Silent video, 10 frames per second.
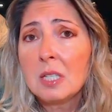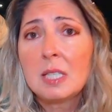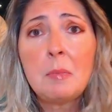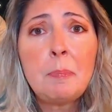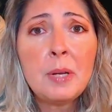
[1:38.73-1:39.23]

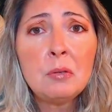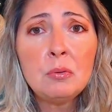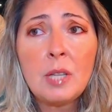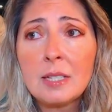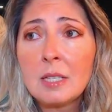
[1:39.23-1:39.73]
se me
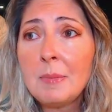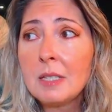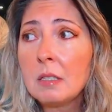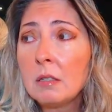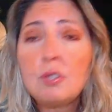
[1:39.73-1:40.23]
perguntasse,
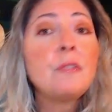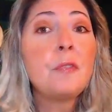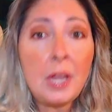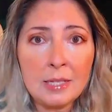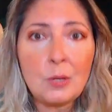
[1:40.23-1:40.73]
mas te
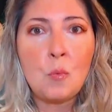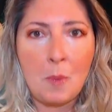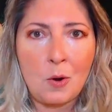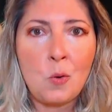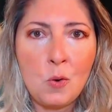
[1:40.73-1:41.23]
fez
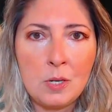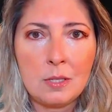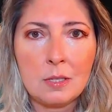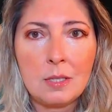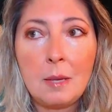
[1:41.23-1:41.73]
alguma coisa?